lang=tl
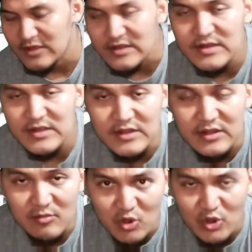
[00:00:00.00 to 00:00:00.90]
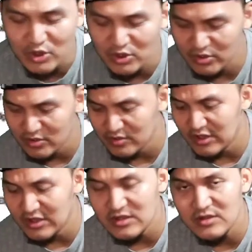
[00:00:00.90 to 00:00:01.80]
Sydney Boy.
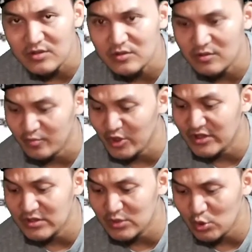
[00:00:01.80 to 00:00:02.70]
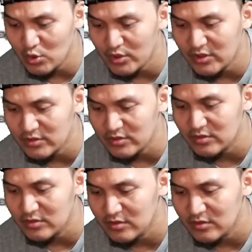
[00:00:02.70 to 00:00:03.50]
Tingin ko, pwede suluin na to.